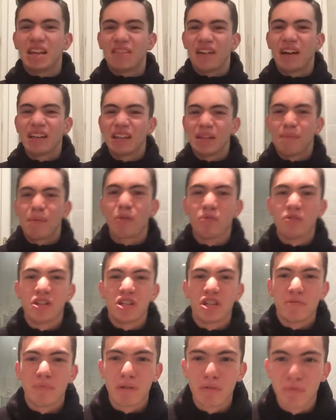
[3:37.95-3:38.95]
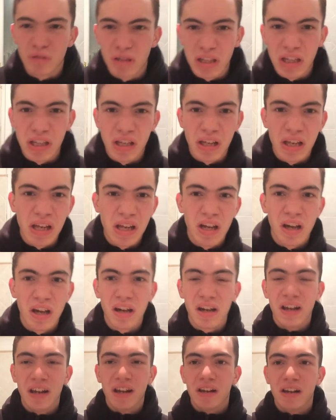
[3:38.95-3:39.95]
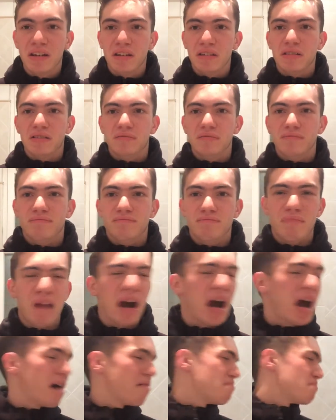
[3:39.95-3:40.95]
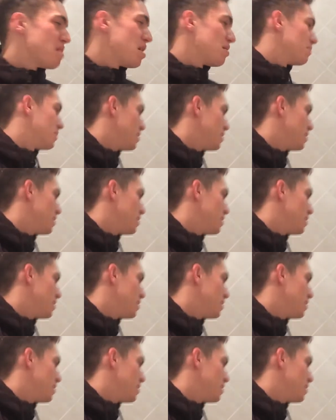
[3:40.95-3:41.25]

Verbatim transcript: avanti per 11 minuti. Mamma